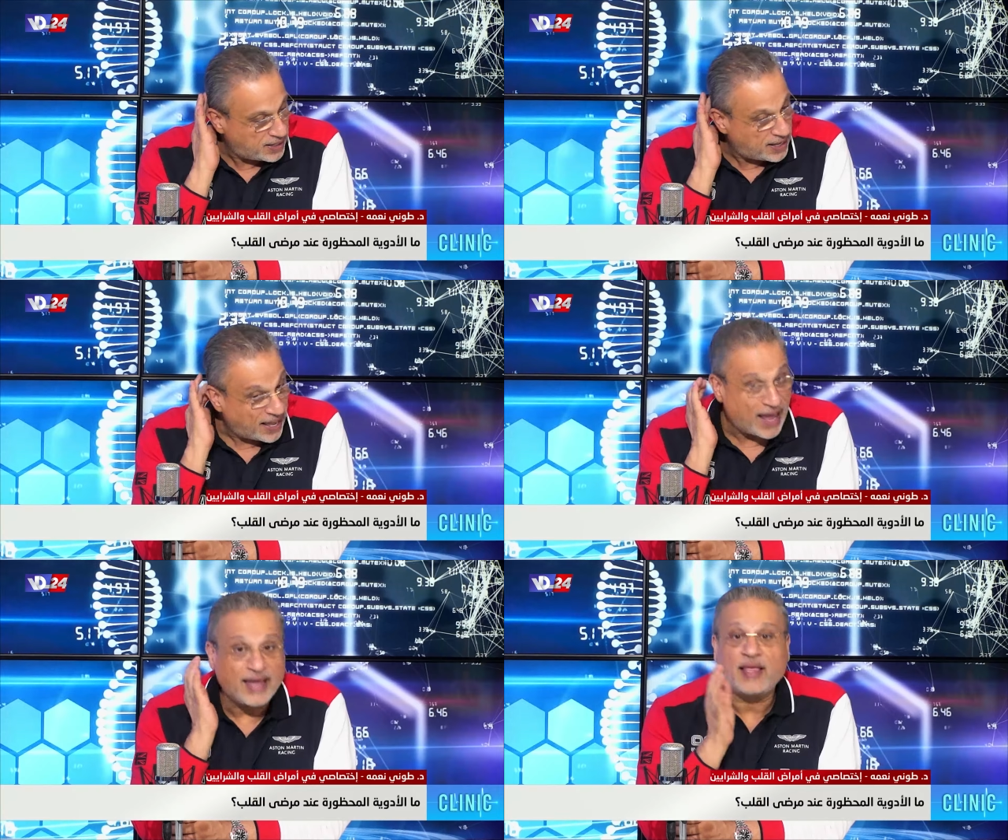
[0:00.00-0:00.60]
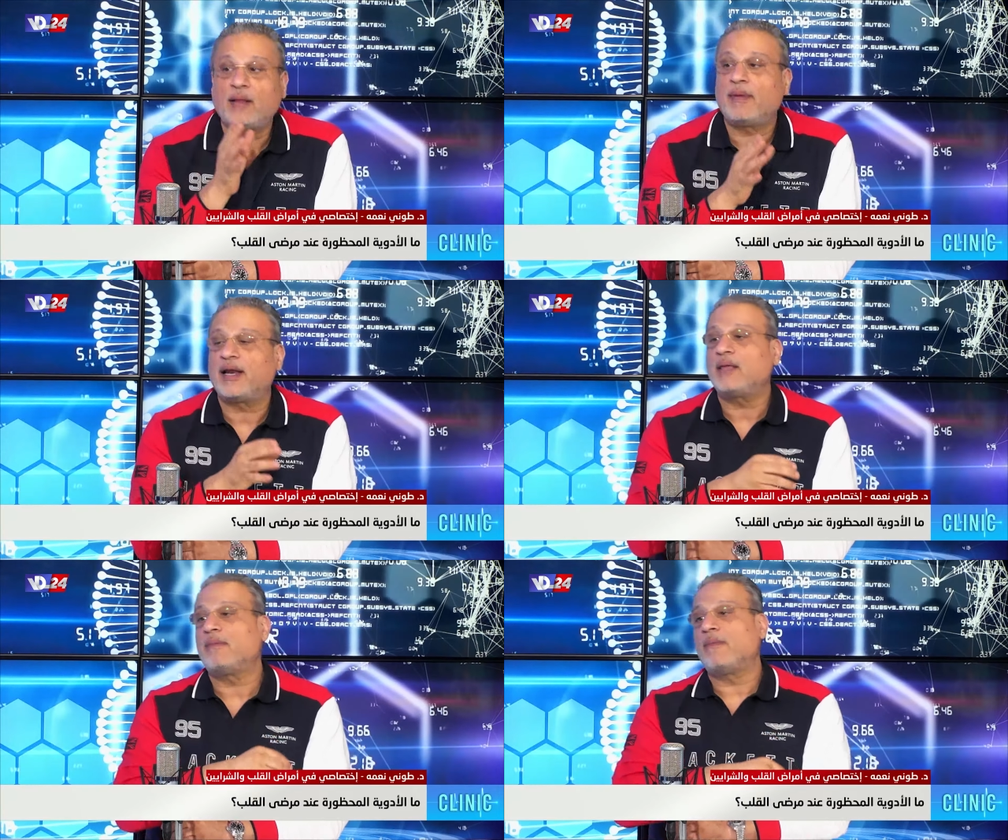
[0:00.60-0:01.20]
هيدا
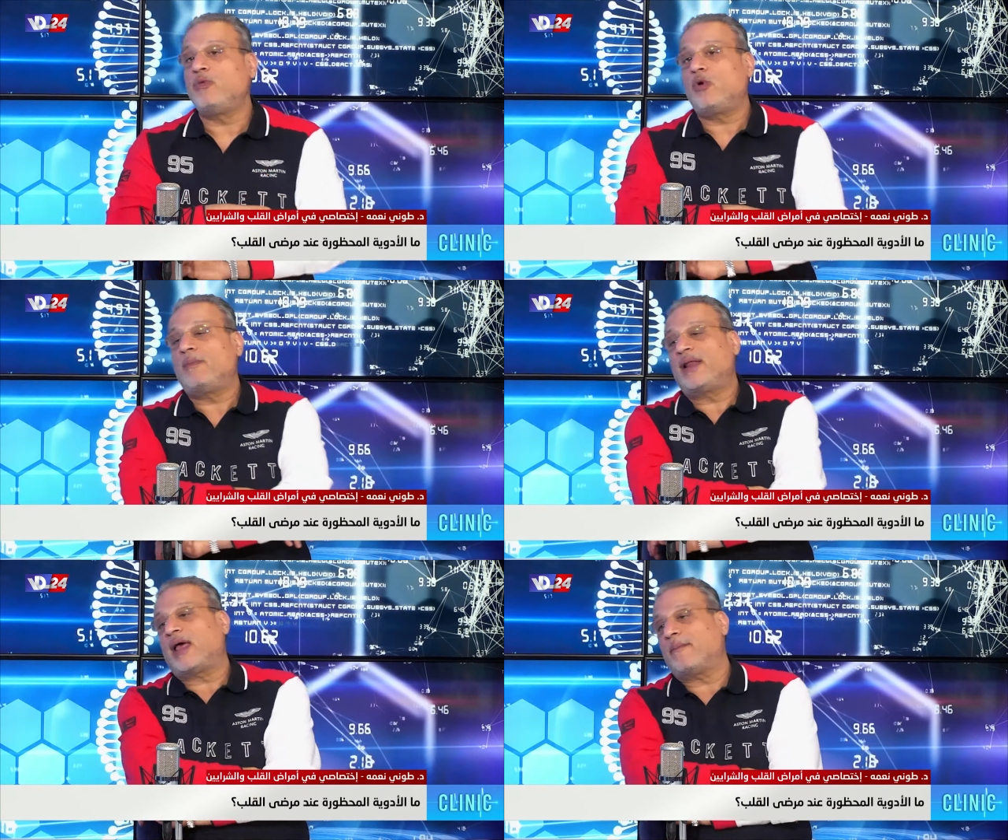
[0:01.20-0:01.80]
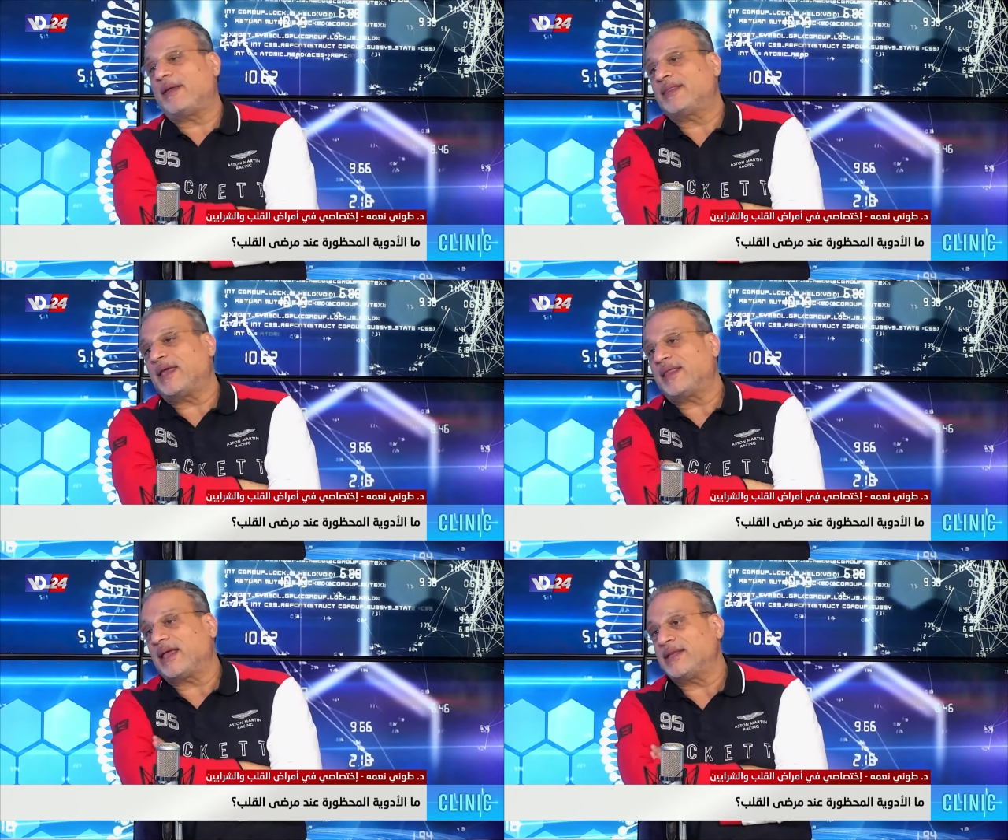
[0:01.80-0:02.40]
المريض ممنوع منعا
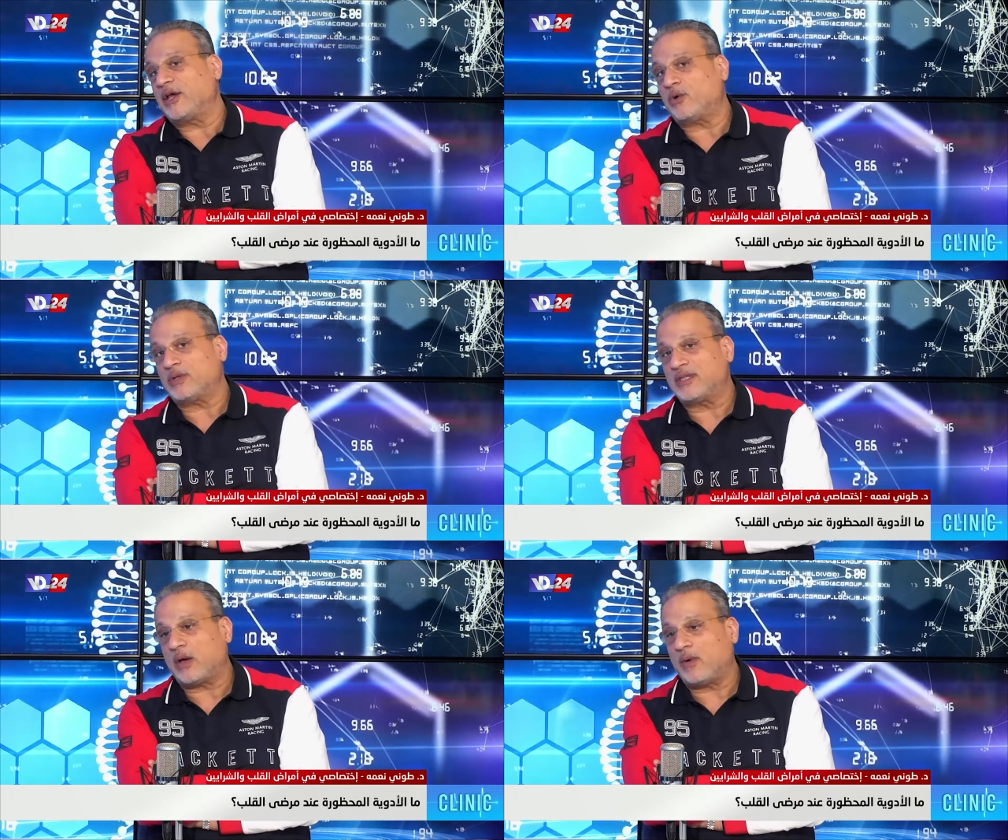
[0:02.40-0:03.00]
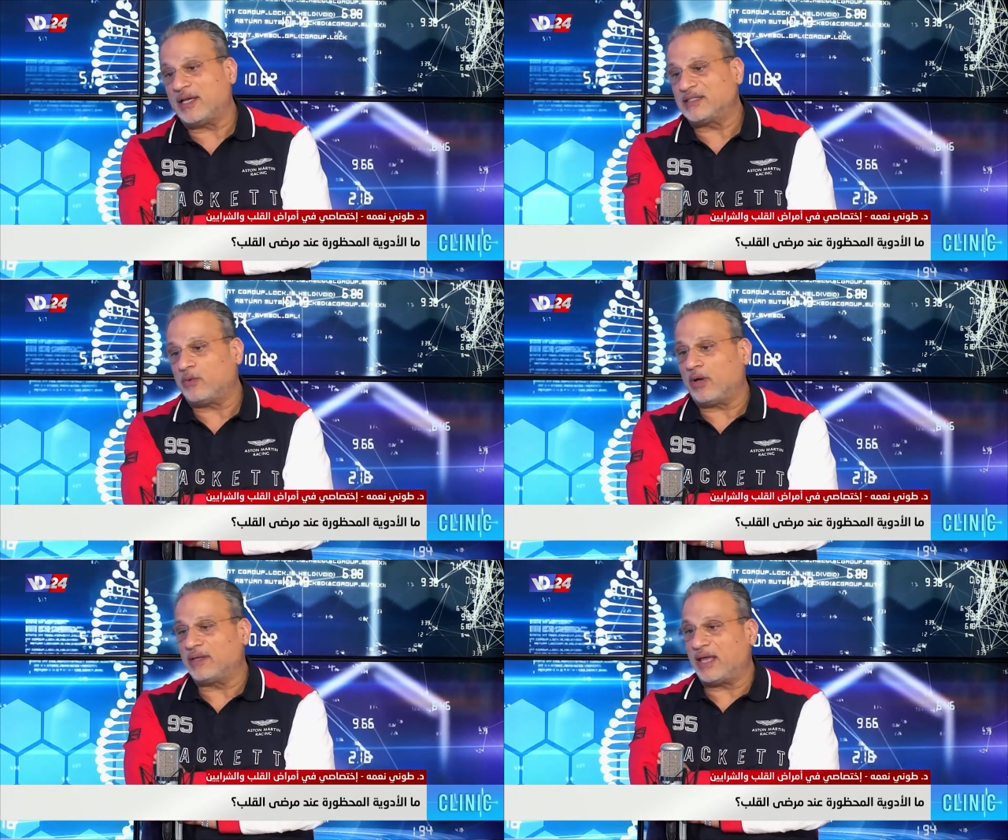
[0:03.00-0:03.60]
بتاتا ياخد دواء
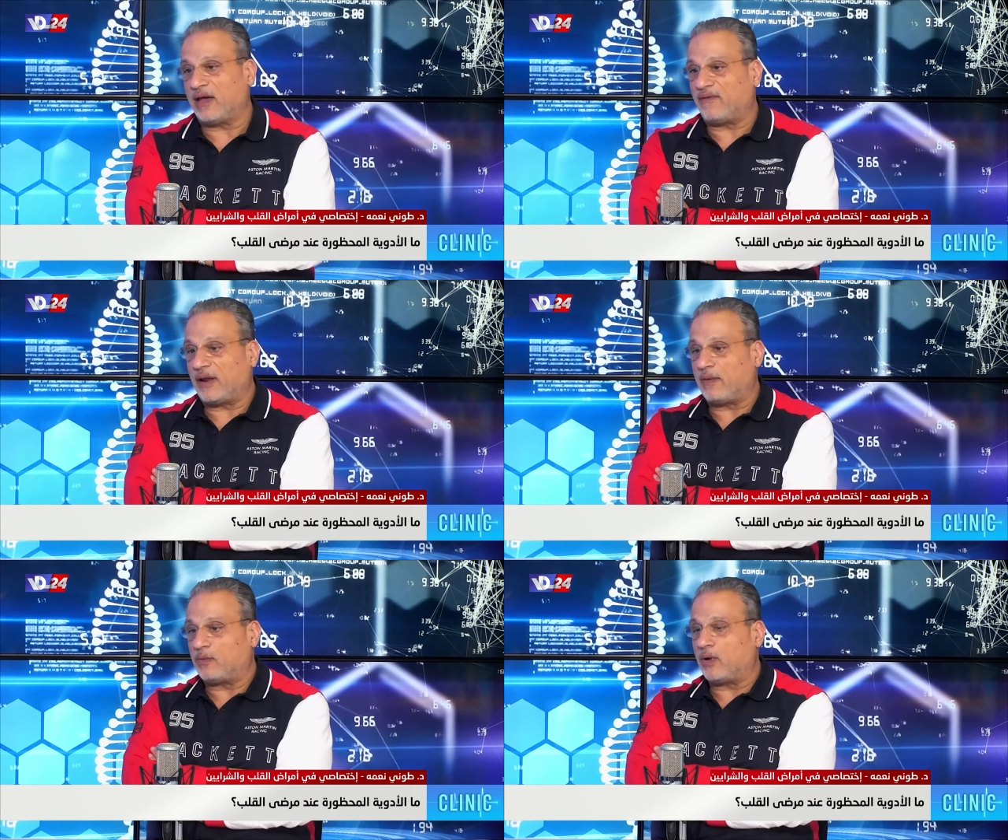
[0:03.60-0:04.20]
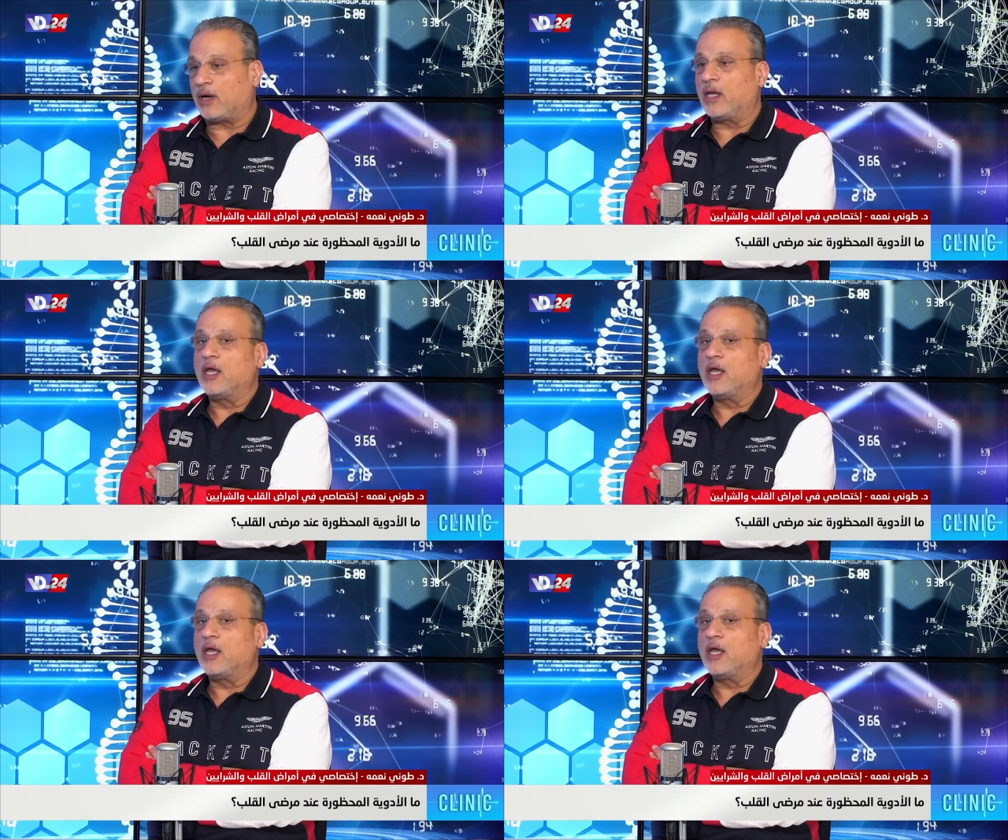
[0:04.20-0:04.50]
اسمه انتي افلامتوار